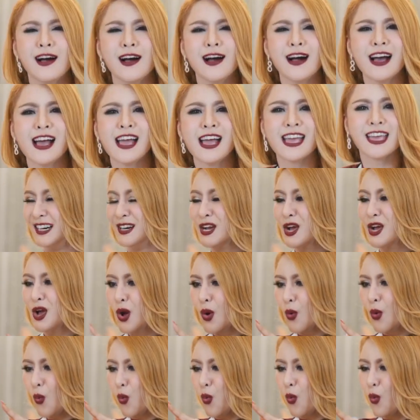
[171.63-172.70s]
ย
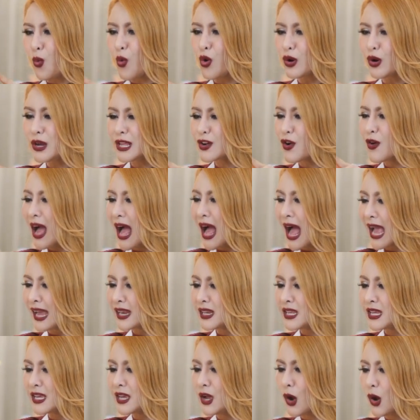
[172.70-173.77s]
โอ้โหคนนี้ก็ขาย
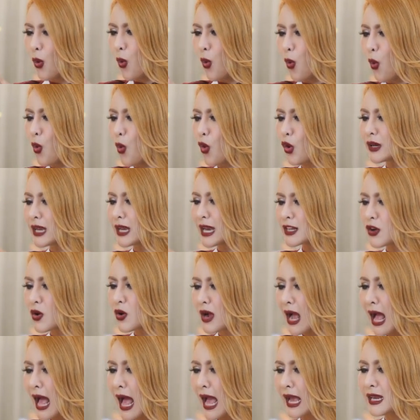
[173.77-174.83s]
ดีโอ้โหคนนั้นก็
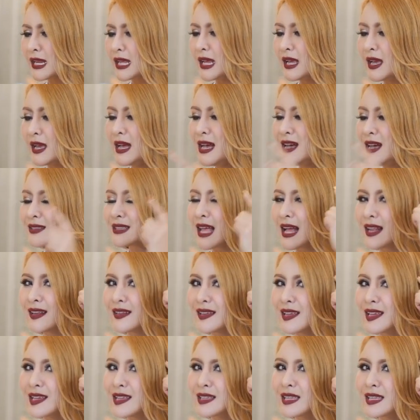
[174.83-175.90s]
ขายดีทัน
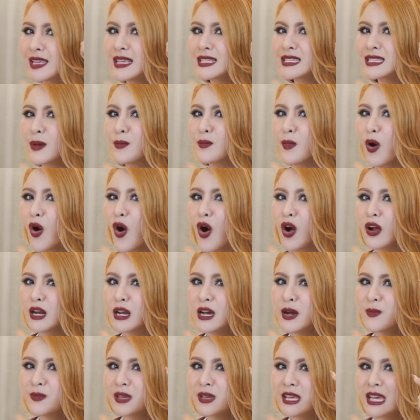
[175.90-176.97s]
ทีที่สมอง
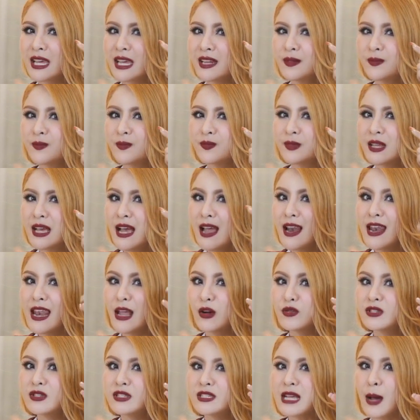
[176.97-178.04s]
เริ่มคิดแล้ว
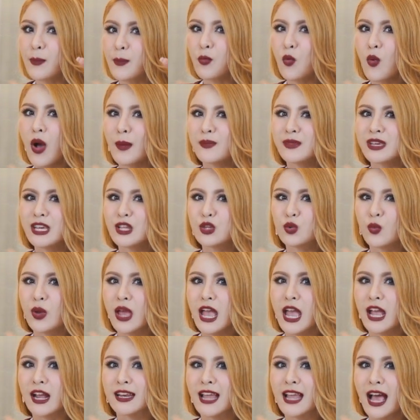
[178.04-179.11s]
จับความคิดตัวเอ
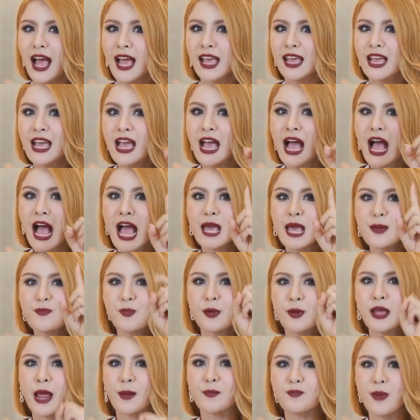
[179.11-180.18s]
งได้ให้เป
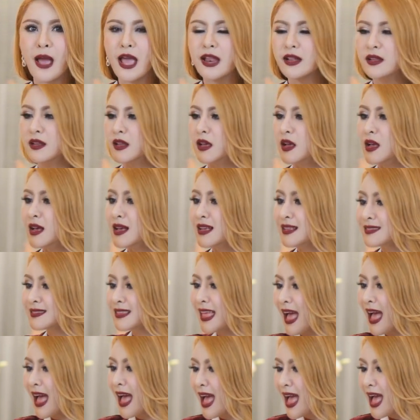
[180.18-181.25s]
ลี่ยนเป็น
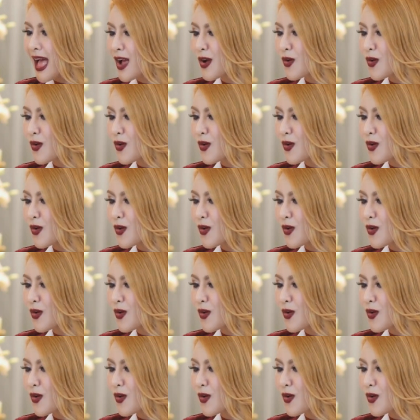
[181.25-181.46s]
ถ้าค